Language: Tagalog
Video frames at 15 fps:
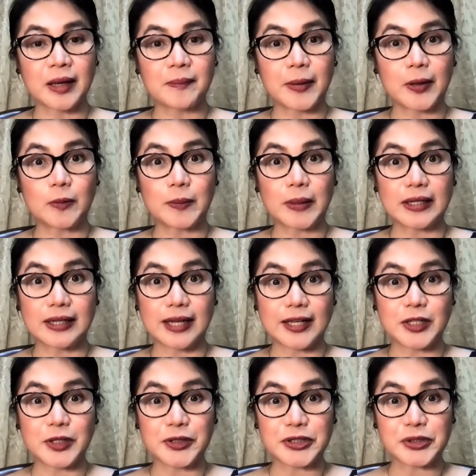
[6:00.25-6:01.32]
Pero pag
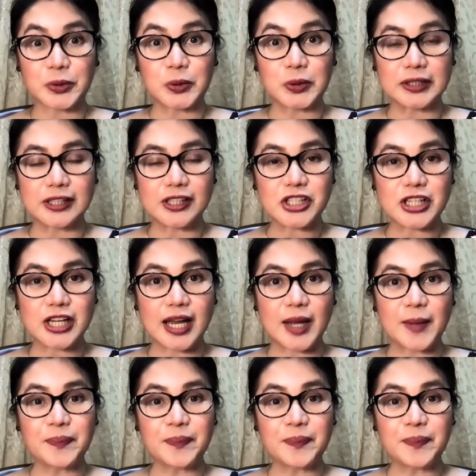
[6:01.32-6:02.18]
9 years old na siya,